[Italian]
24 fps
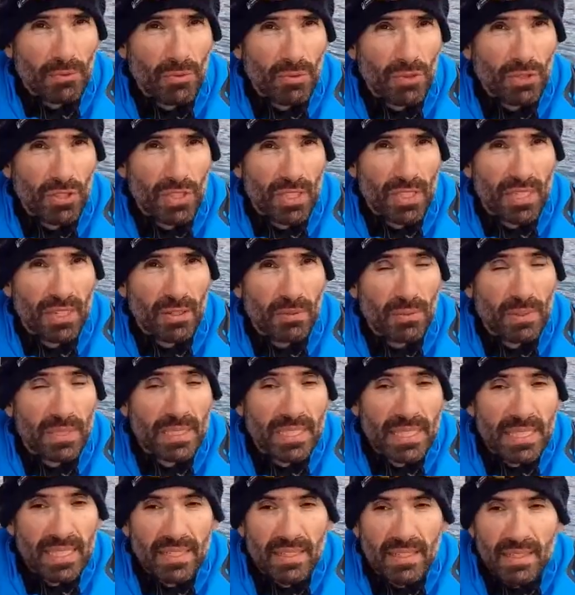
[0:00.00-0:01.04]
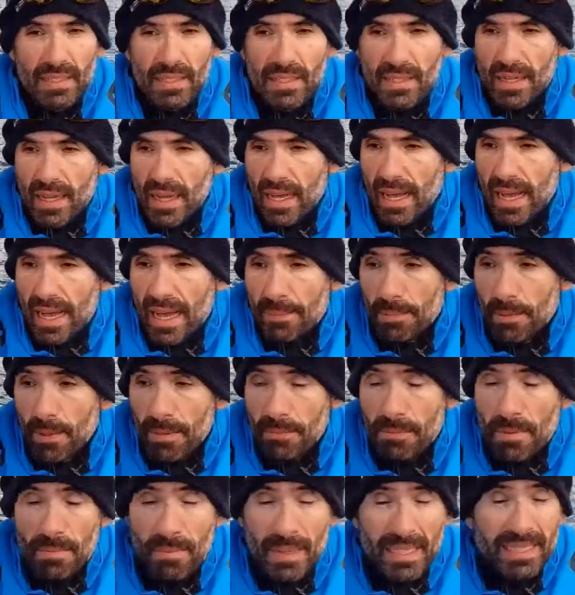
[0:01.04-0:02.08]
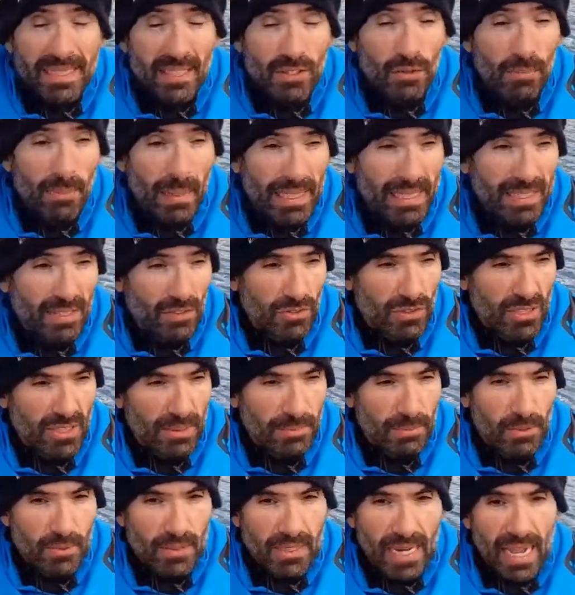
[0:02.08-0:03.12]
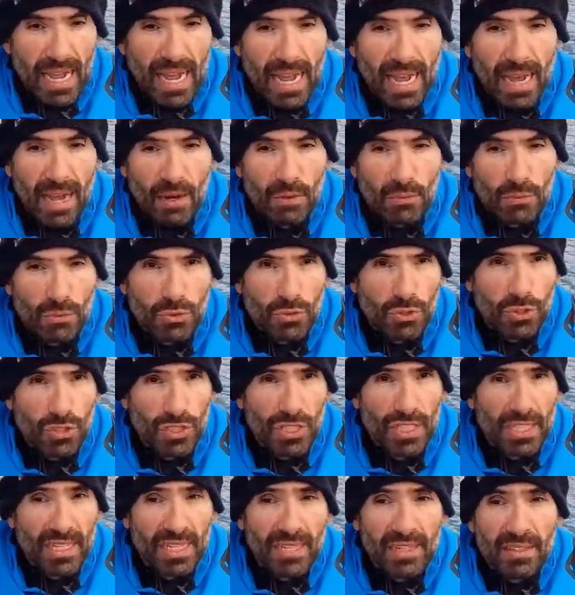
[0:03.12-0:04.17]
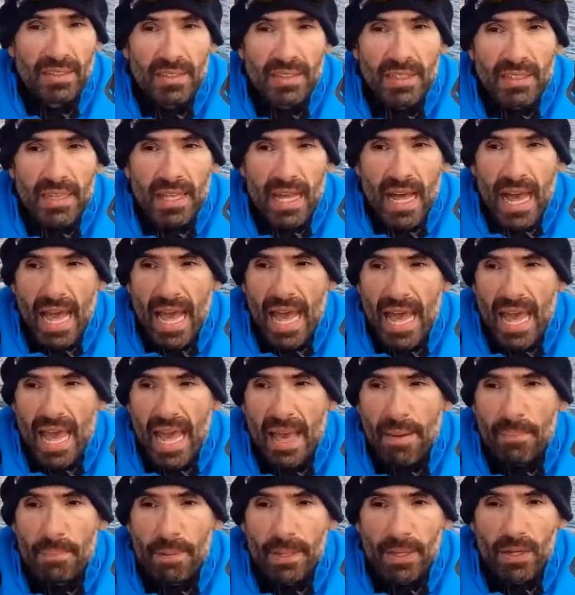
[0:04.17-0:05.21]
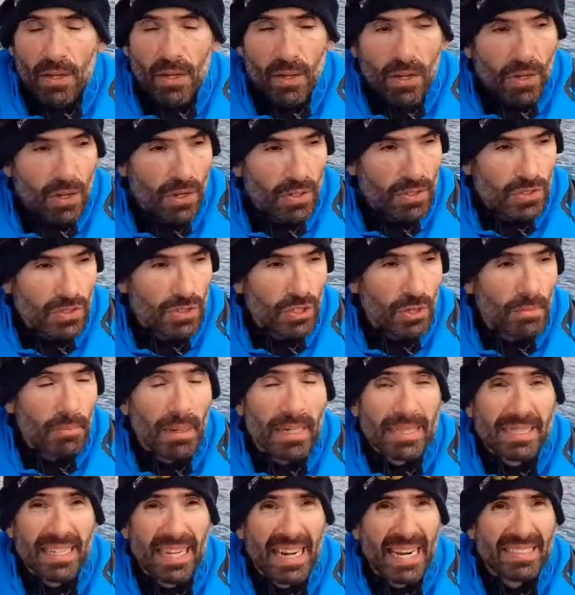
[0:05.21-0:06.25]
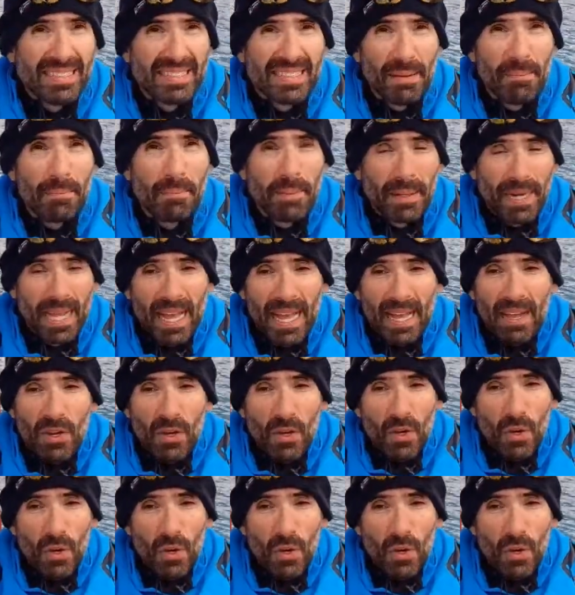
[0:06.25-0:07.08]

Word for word: uscire, quindi eh, probabilmente domani non si potrà uscire, eh, però insomma sarà sempre